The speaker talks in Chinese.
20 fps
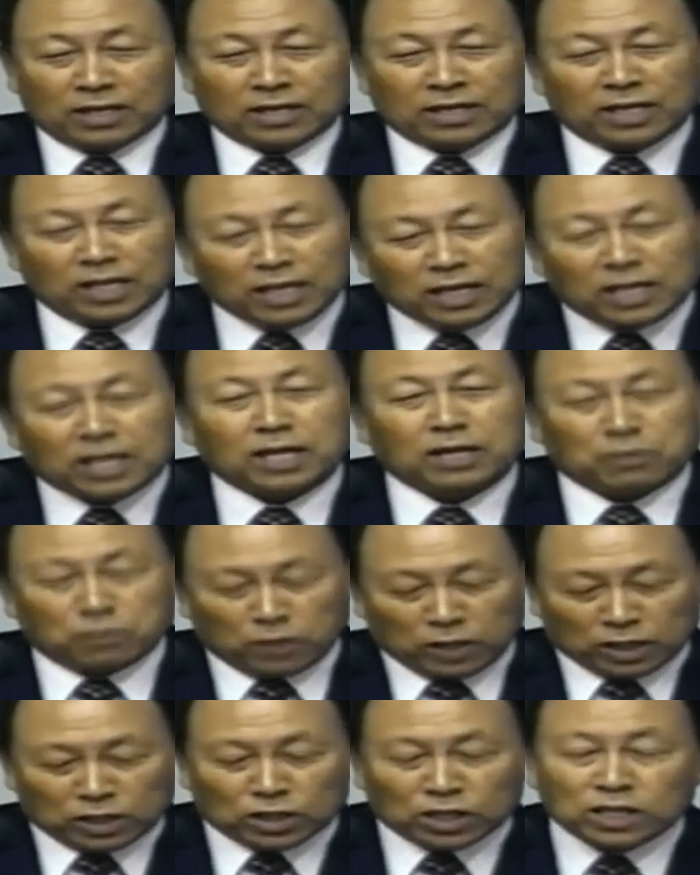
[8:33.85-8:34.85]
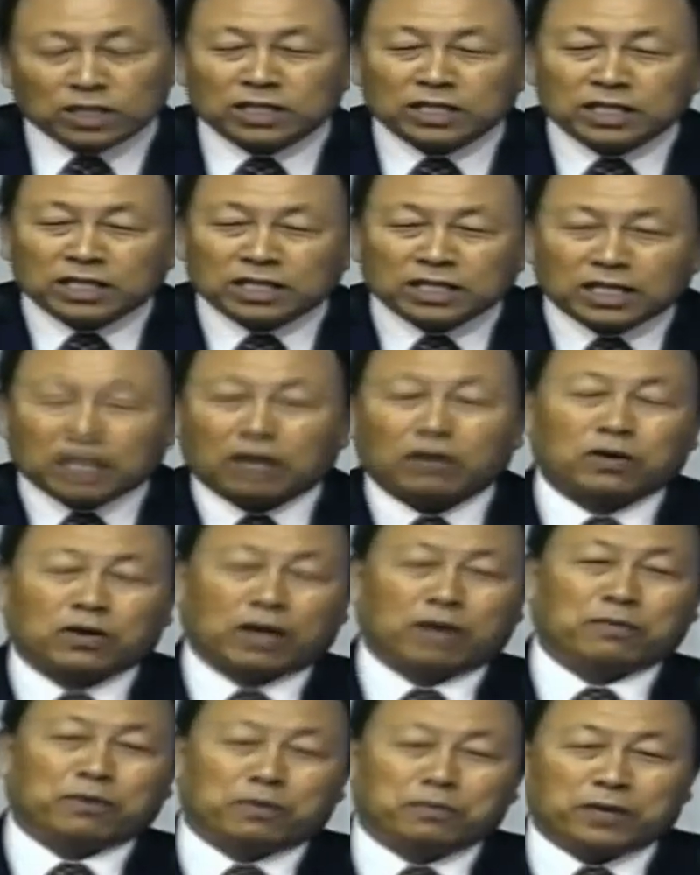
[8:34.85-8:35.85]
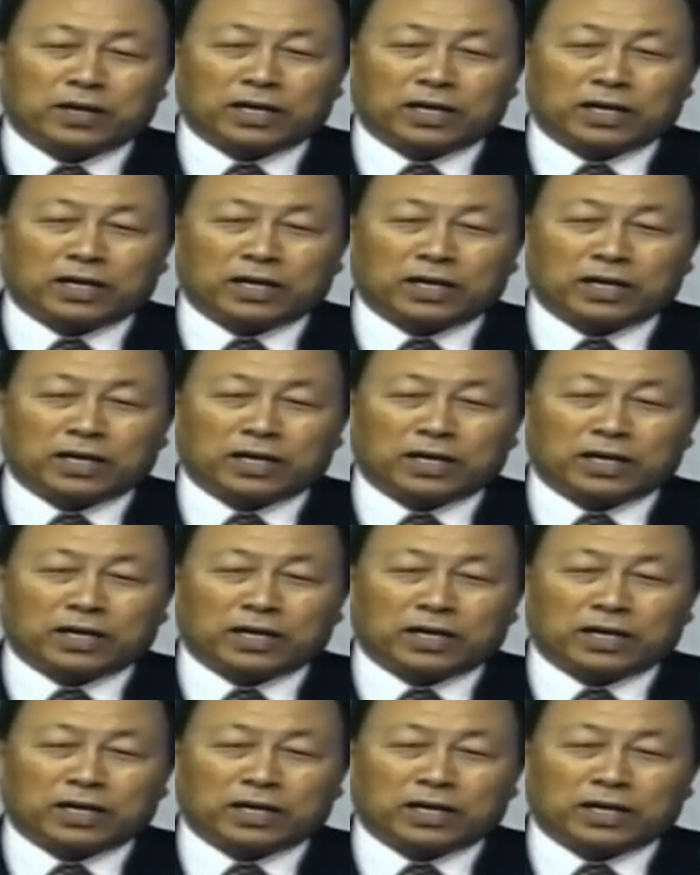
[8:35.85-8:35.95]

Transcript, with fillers: 着是我自己的心态呀。